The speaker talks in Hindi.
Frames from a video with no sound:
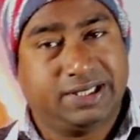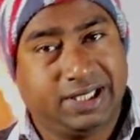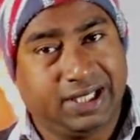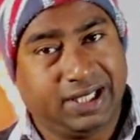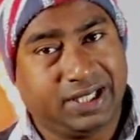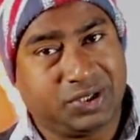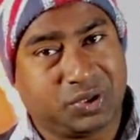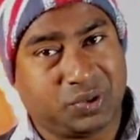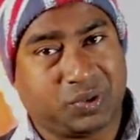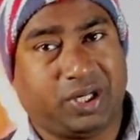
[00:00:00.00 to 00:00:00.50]

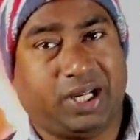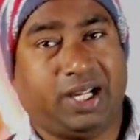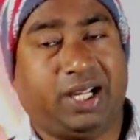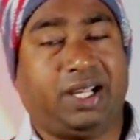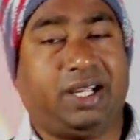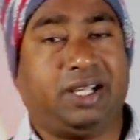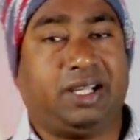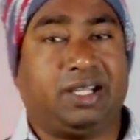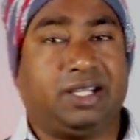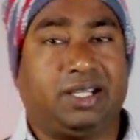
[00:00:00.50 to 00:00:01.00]
ये जो
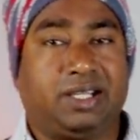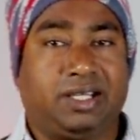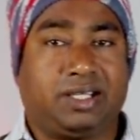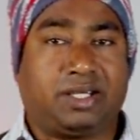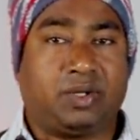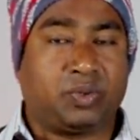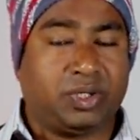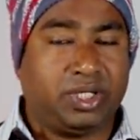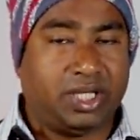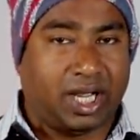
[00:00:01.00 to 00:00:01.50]
है
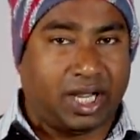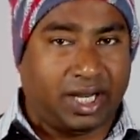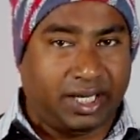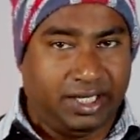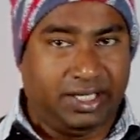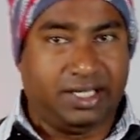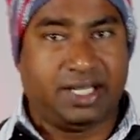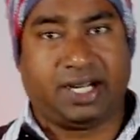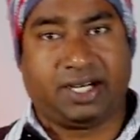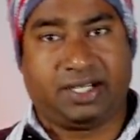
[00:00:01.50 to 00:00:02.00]
क्योंकि यहाँ
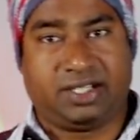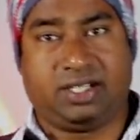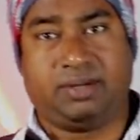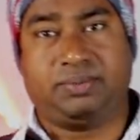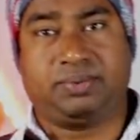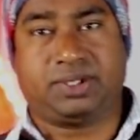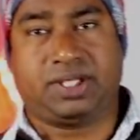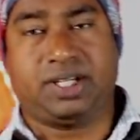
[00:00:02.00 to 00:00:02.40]
इंडिया के टर्म्स